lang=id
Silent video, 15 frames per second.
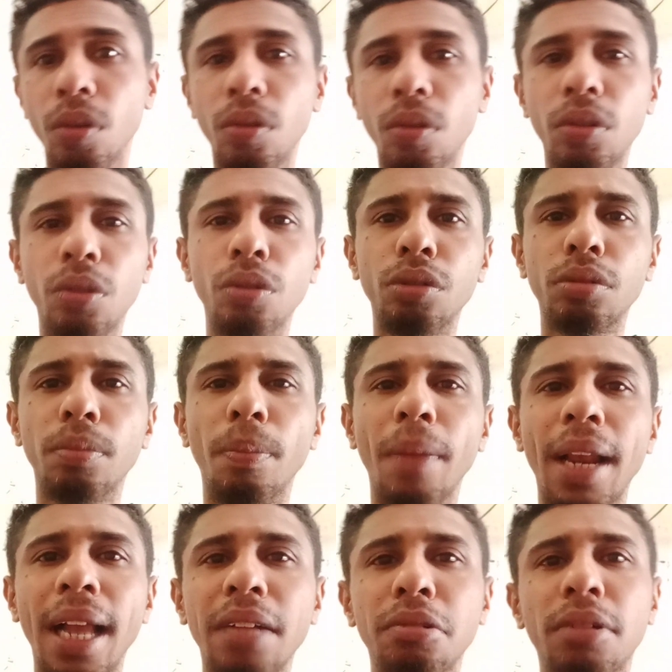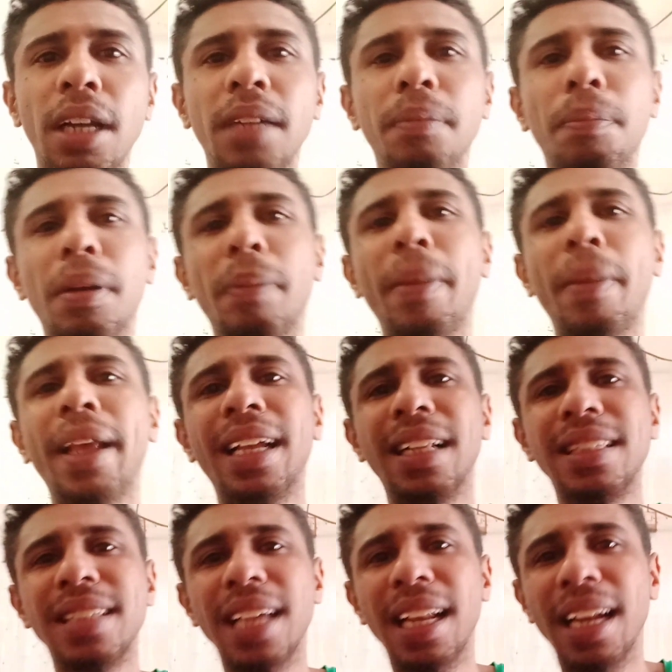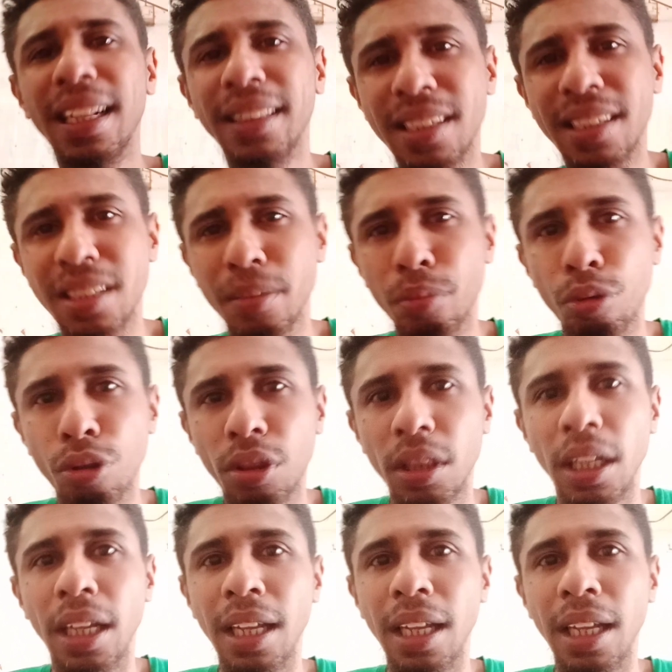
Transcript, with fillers: untuk melakukan perbaikan jalan tersebut